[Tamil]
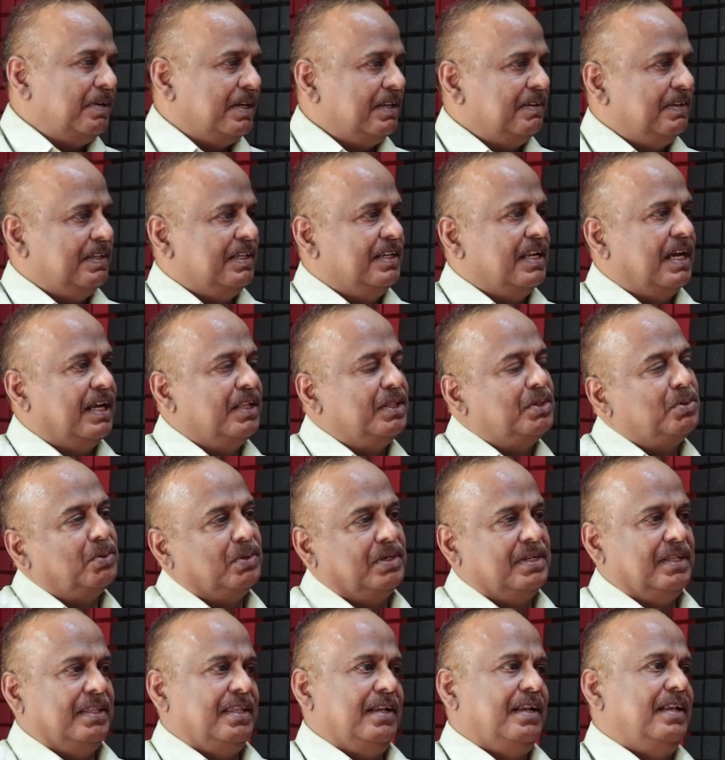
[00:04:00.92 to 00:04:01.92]
பிறகு நான்
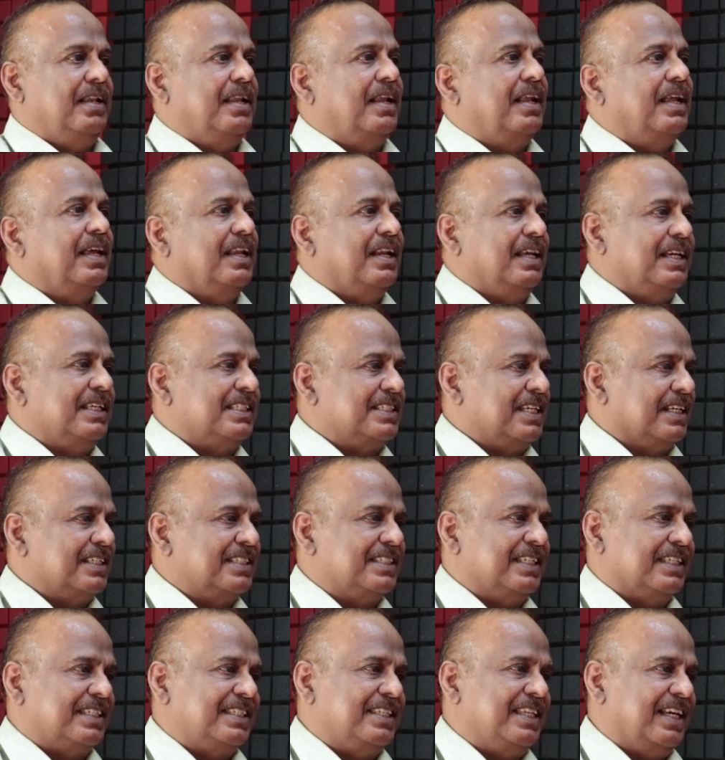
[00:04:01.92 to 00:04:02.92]
தொட்டதெல்லாம் எனக்கு
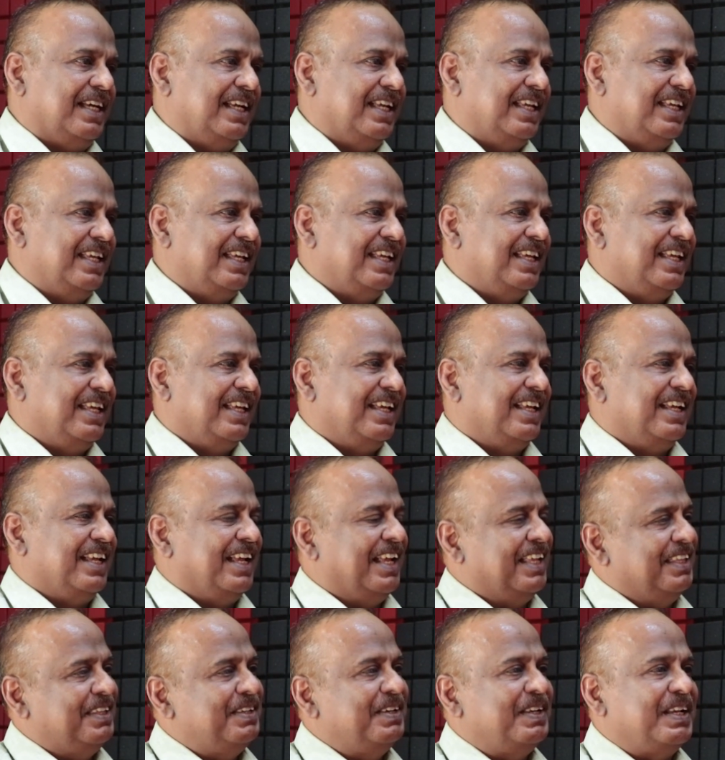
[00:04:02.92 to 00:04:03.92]
சக்ஸஸ் தான்
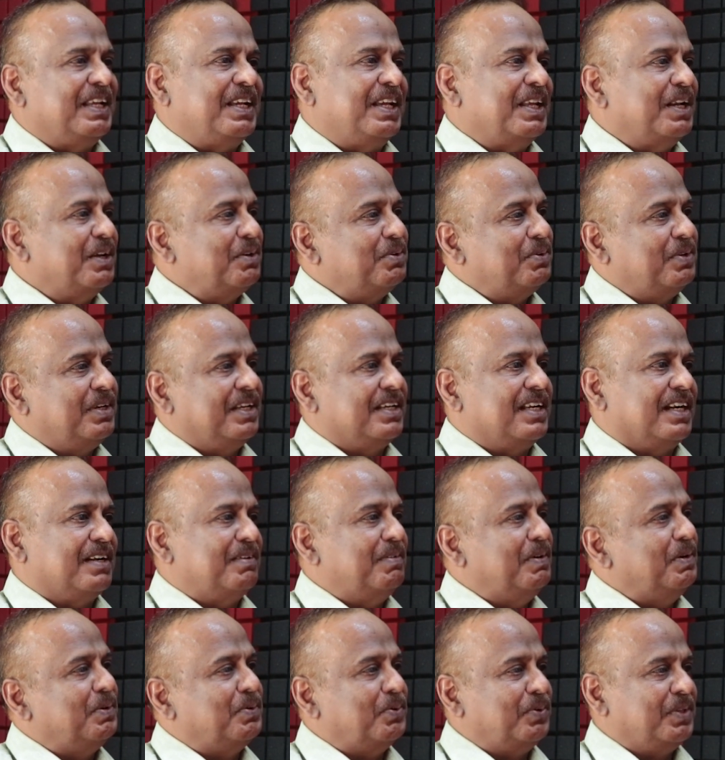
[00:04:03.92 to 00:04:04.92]
அது எனக்கு எனக்கு ஒரு
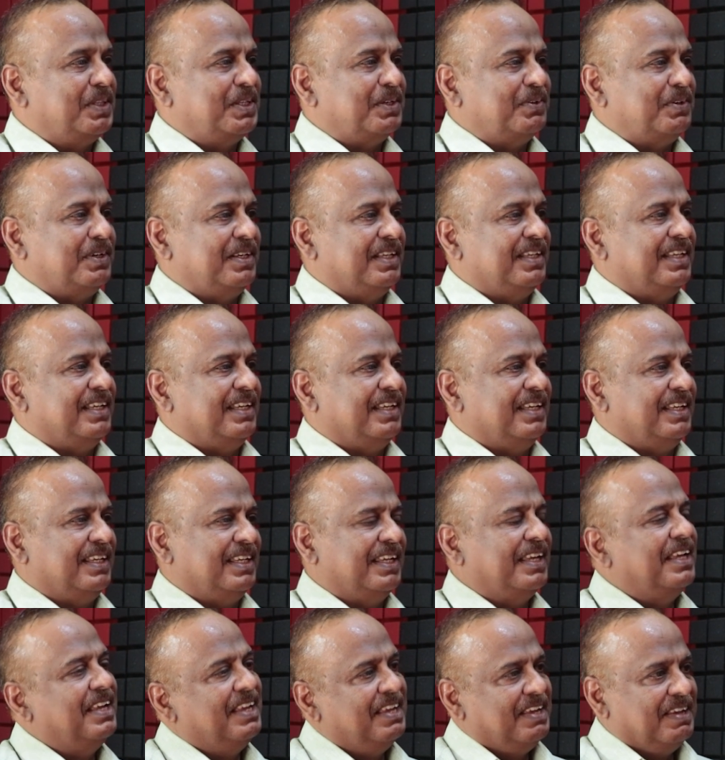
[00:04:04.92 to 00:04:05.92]
கடவுள் கொடுத்த ஒரு
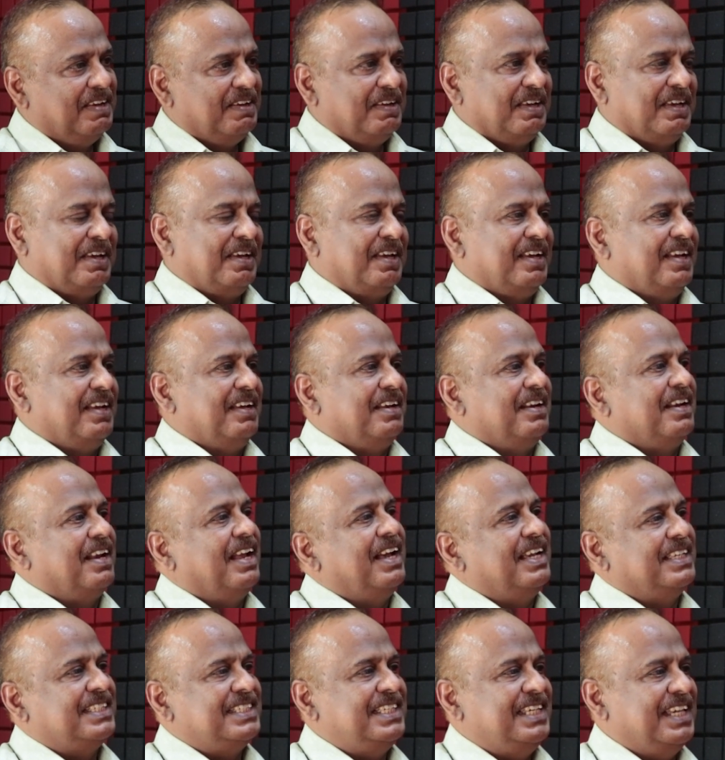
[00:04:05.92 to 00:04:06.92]

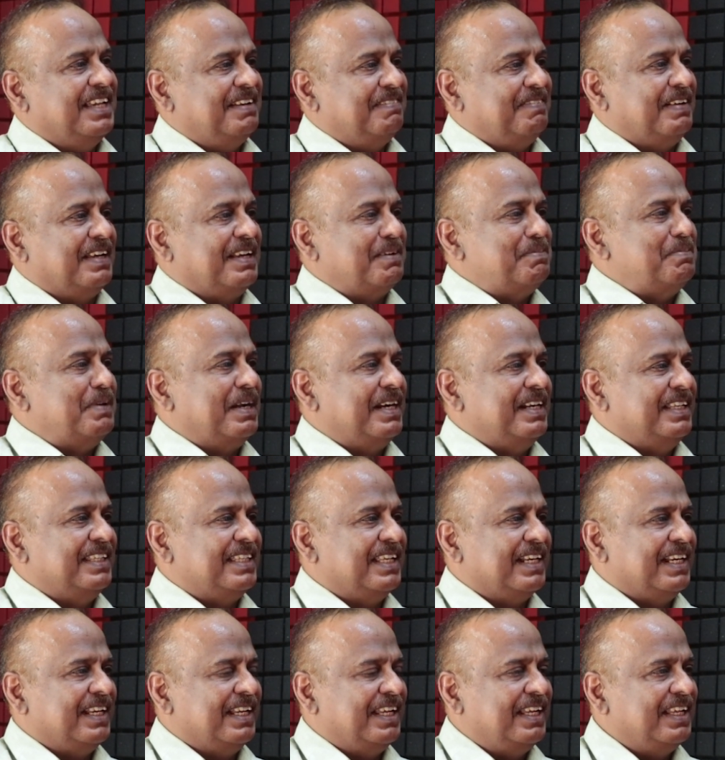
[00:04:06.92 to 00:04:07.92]
ராசியாக வரமானு
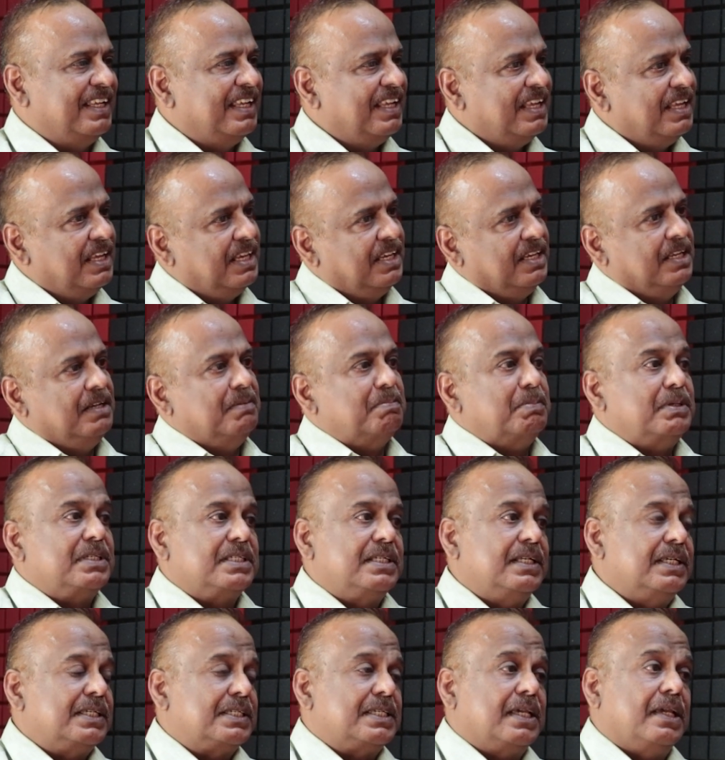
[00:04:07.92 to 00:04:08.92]
தெரில இன்
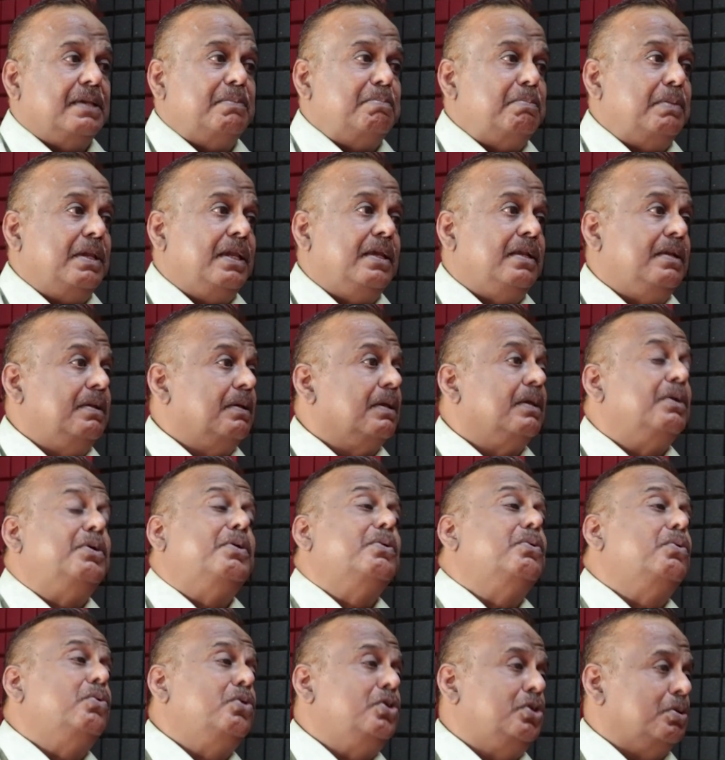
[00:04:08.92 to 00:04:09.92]
பிஸ்னஸ் ஐ மேட்
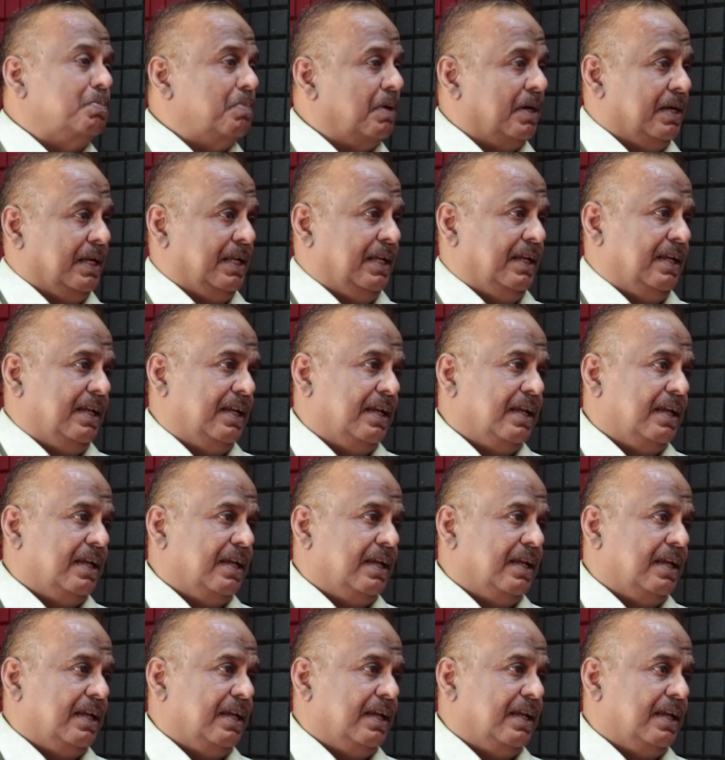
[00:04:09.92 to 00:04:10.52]
ஹியூஜ் மணி